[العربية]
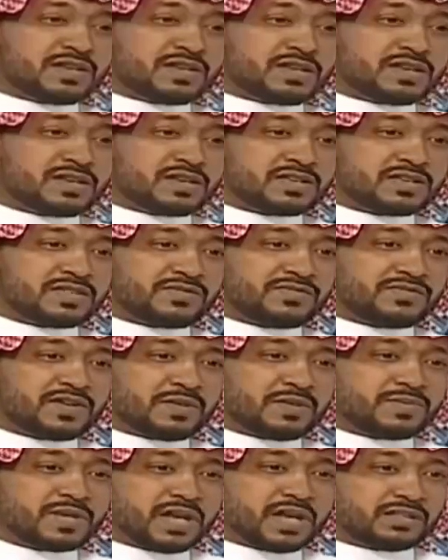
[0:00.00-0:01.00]
الـ إذا في
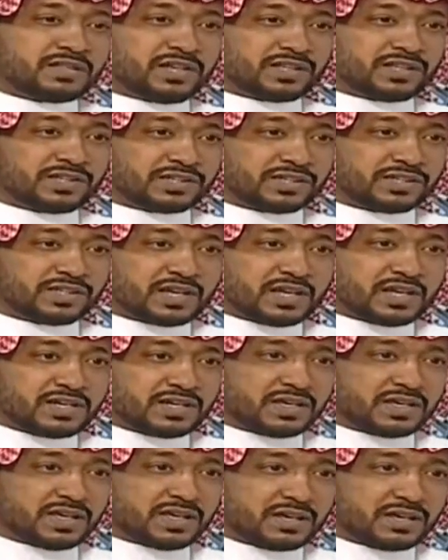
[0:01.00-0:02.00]
أبيات تحضرك عن
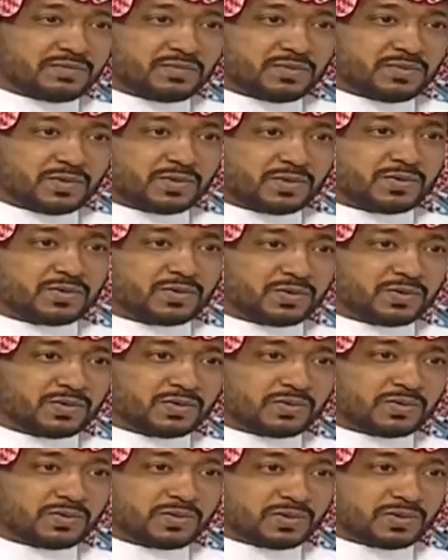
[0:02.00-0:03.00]
الكرم
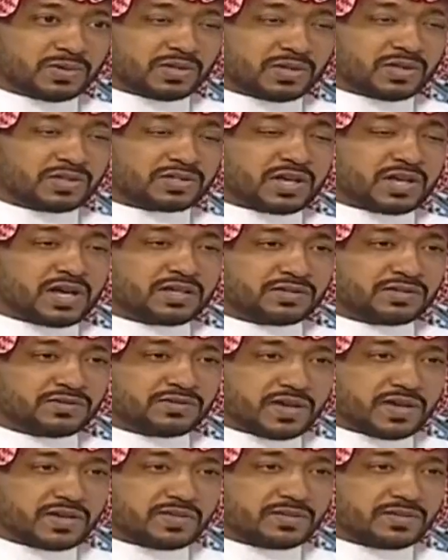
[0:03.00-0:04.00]
وقصائد
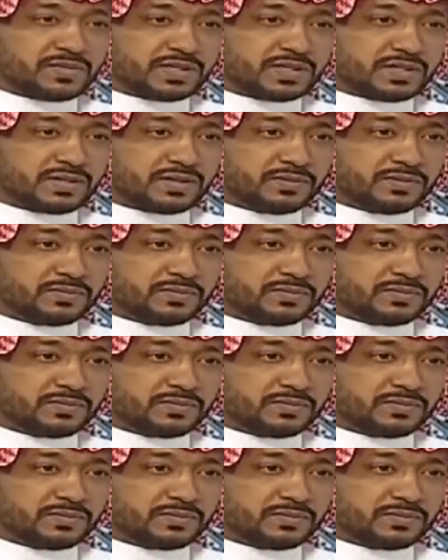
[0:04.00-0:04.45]
في هذا المجال